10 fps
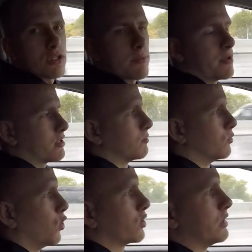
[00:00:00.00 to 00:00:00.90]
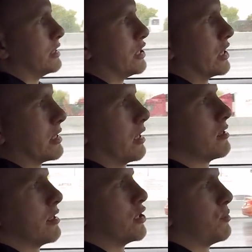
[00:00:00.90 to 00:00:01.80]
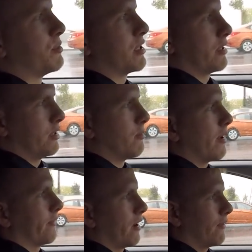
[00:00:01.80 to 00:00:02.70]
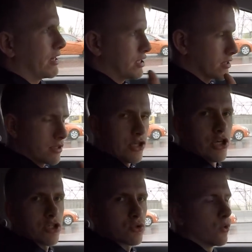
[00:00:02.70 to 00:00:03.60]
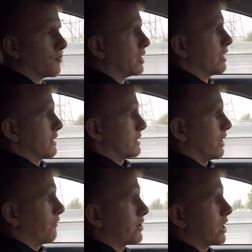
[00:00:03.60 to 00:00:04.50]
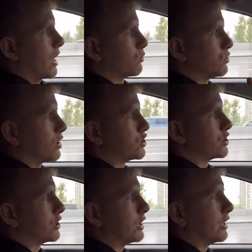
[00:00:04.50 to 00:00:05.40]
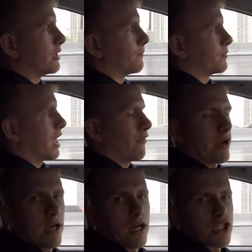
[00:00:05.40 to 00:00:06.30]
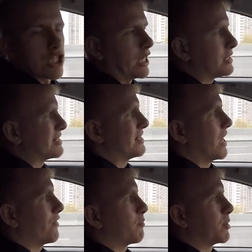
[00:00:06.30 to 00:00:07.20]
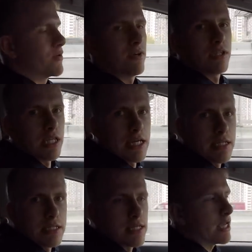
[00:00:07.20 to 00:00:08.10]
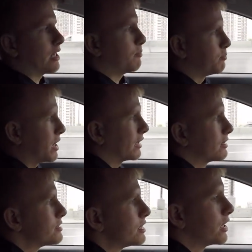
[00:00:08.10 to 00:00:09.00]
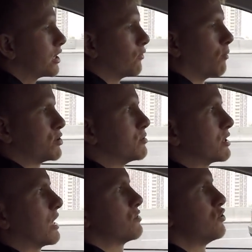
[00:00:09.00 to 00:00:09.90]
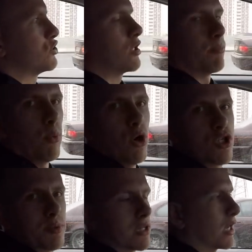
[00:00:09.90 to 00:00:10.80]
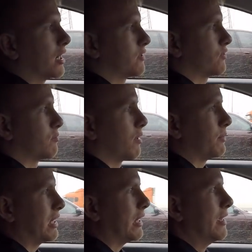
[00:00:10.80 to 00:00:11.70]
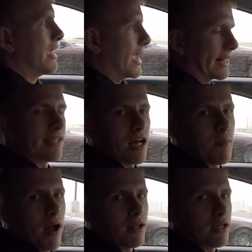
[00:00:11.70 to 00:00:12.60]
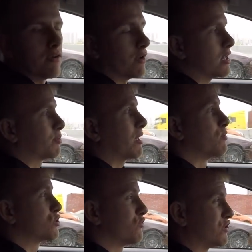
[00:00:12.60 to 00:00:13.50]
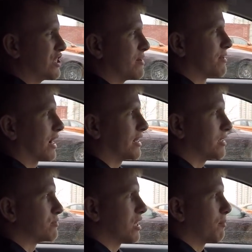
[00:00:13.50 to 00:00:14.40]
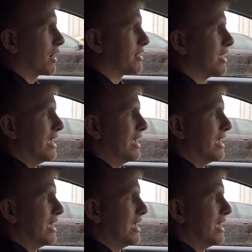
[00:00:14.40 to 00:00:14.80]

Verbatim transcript: я заметил. Многие сейчас раз начали писать, Диман, давай сейчас Ешку, давай Audi A4, а давай A6, а давай BMW 3 серии, 5 серии. В общем, сразу начинают больше предлагать автомобилей. Это нормальное явление, потому что все мы хотим забрать